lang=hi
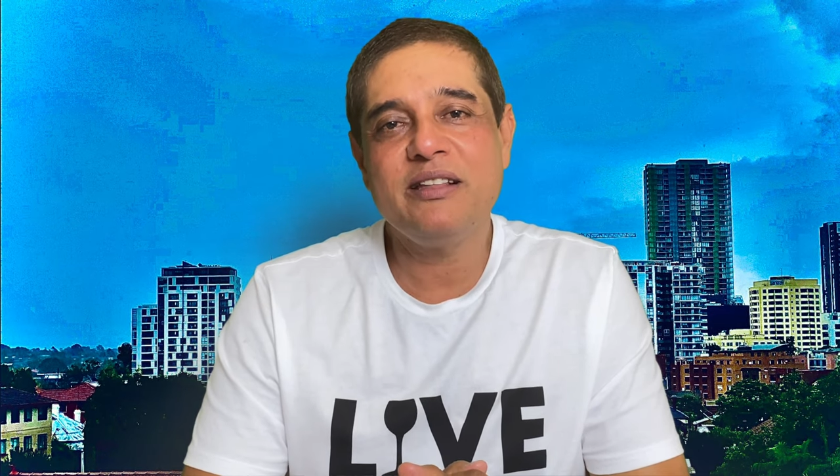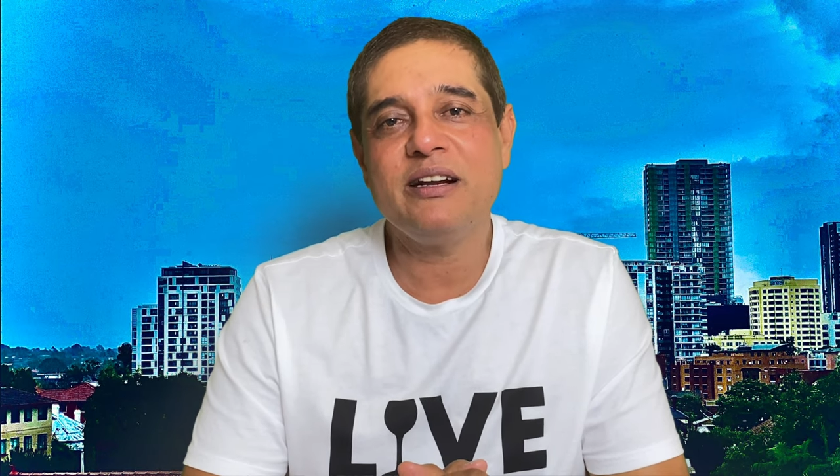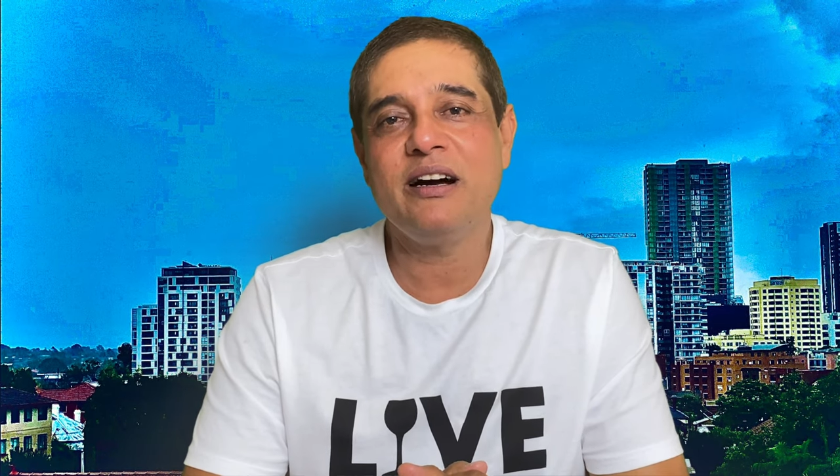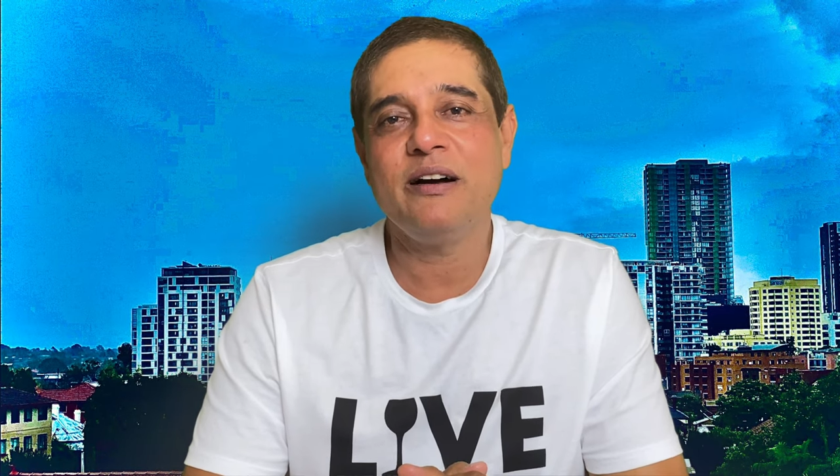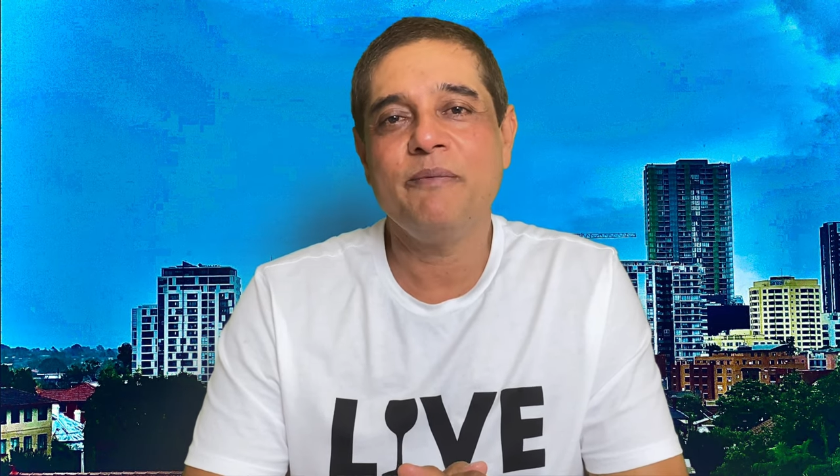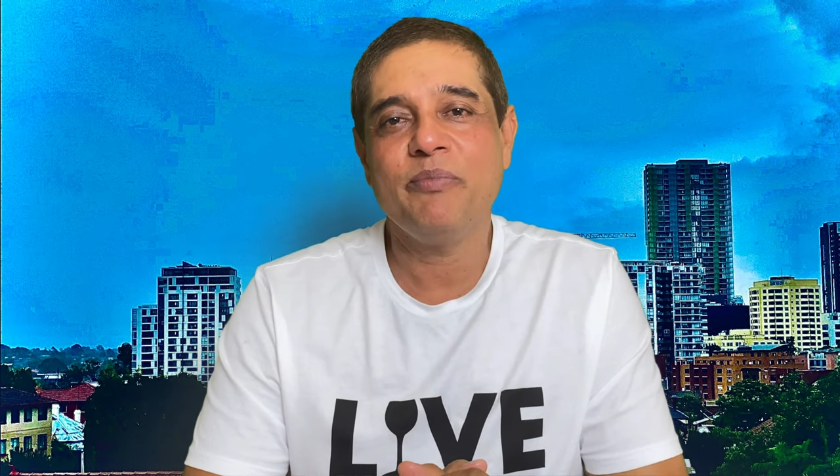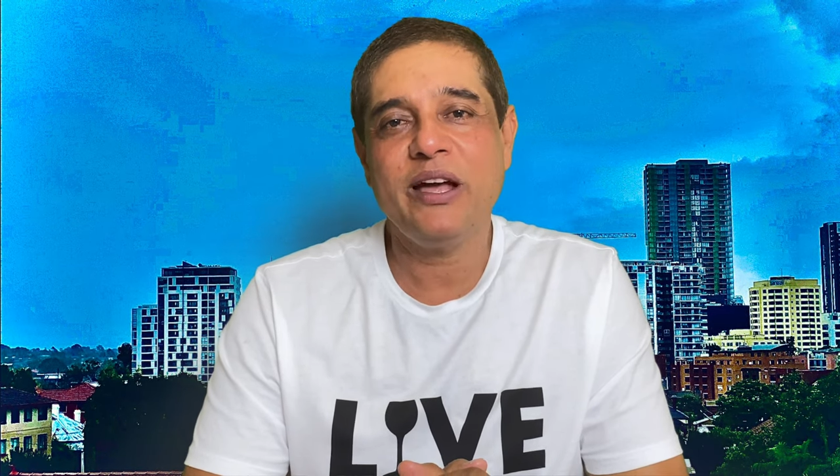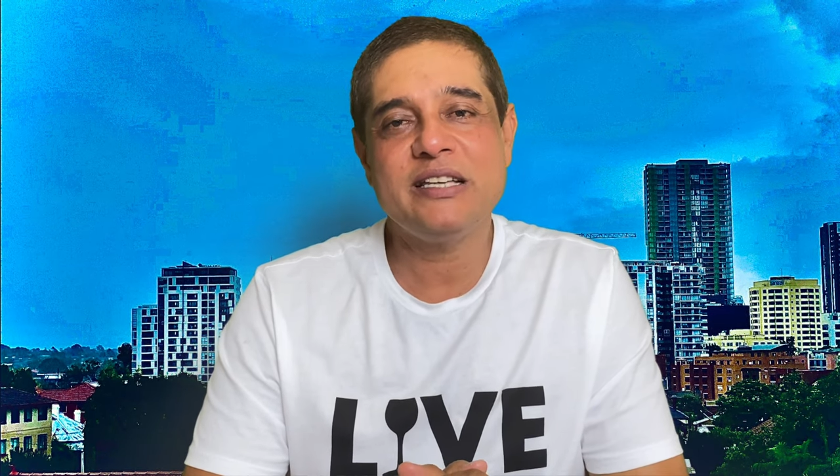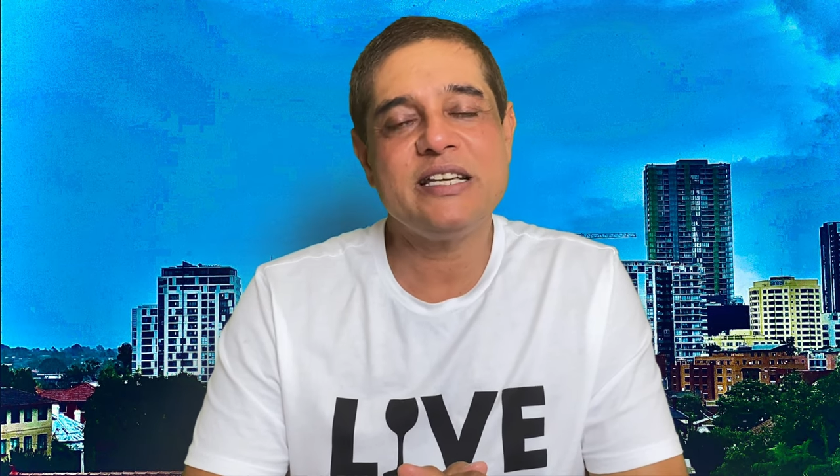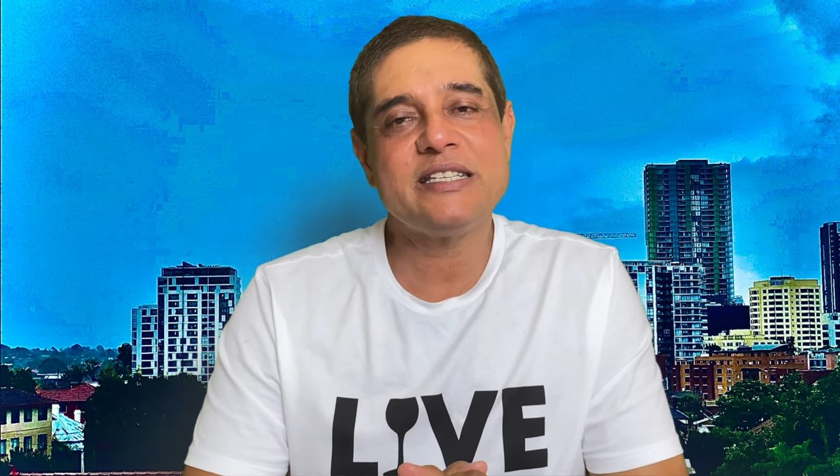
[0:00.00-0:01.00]

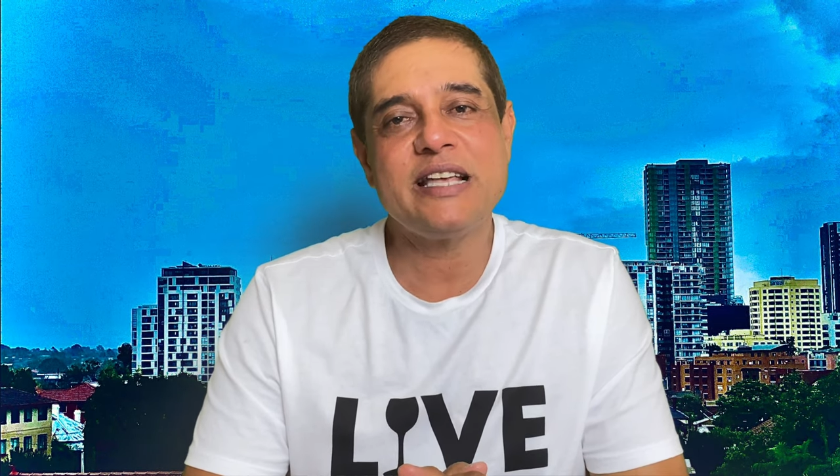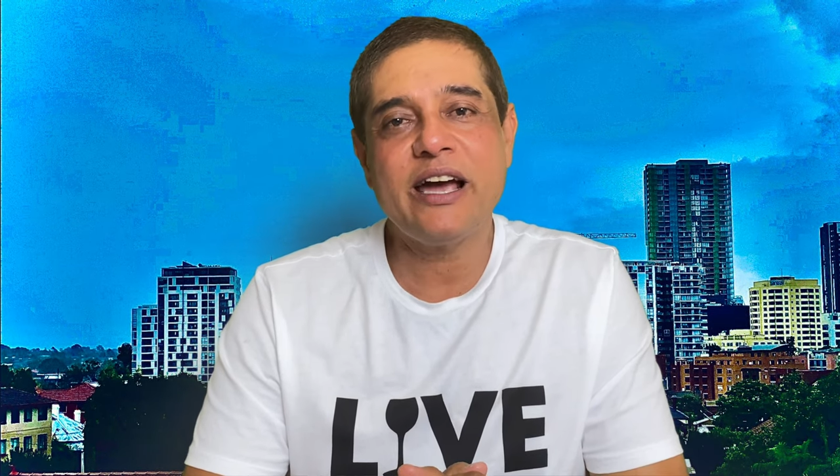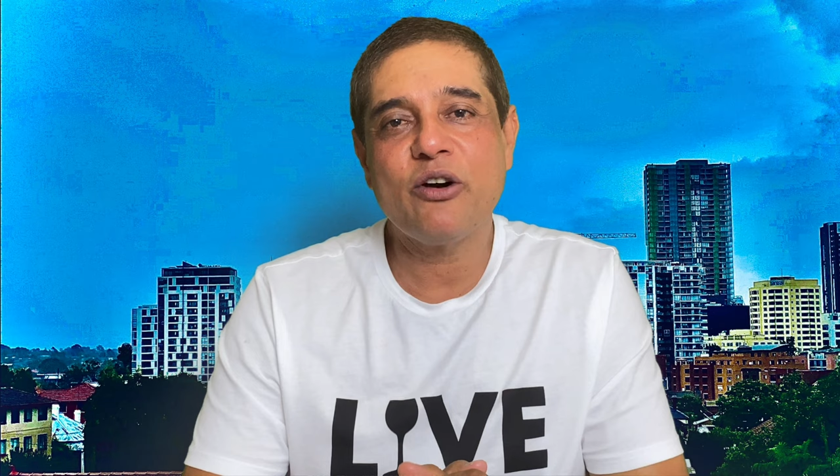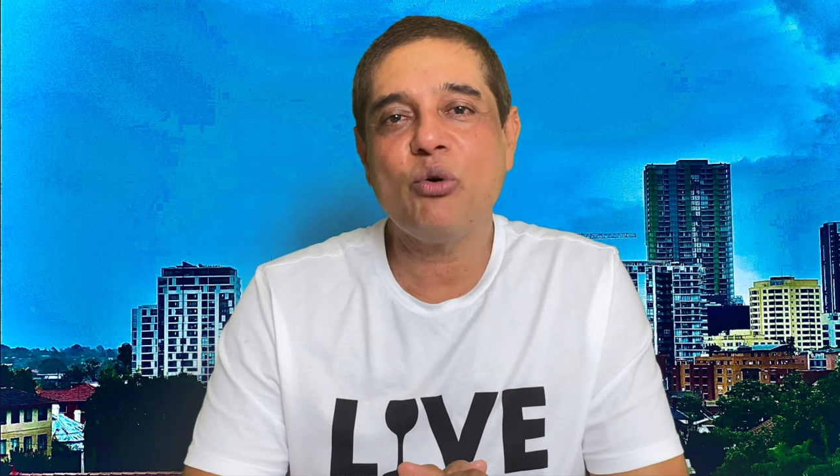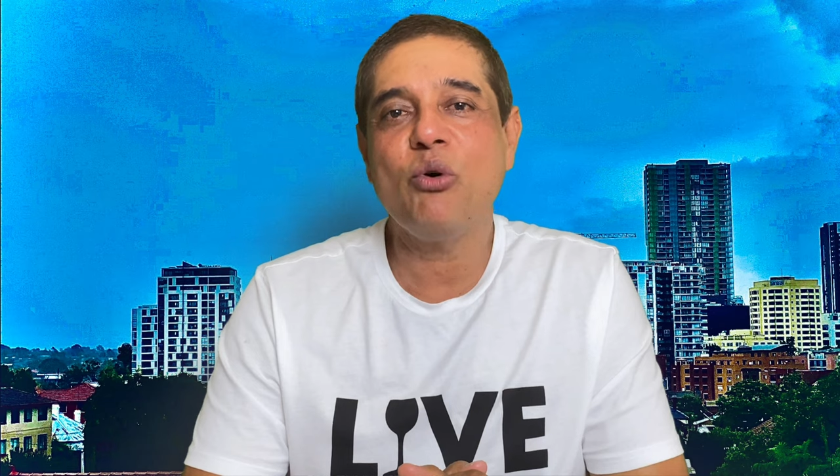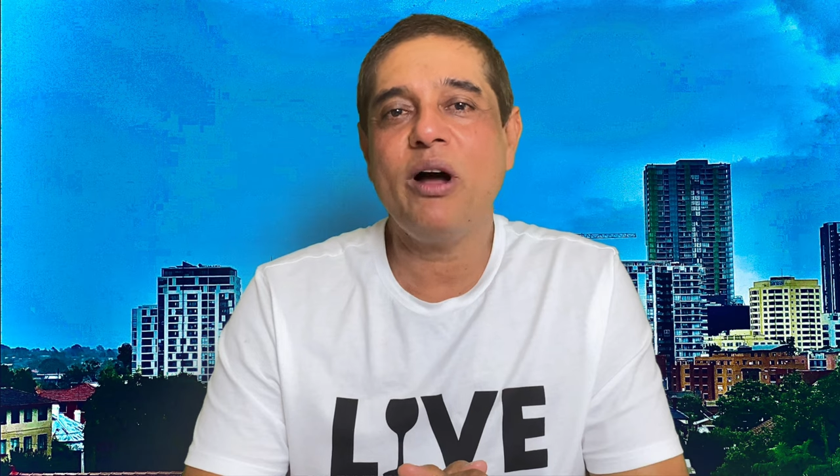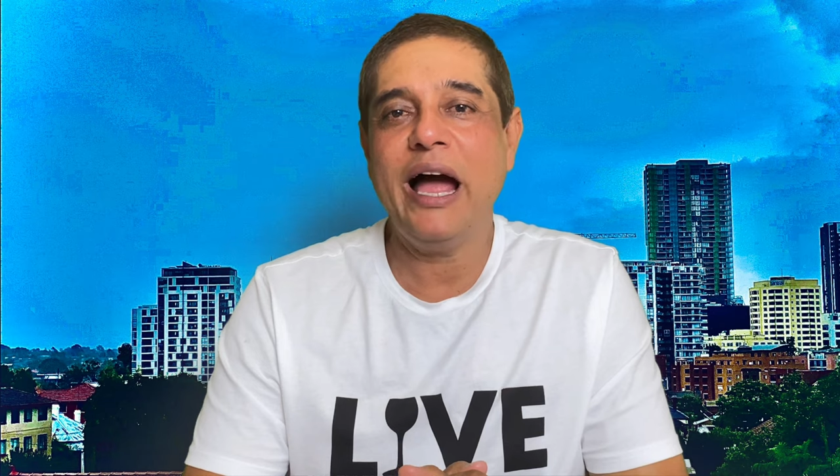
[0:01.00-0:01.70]
तरह ऐसे सैकड़ों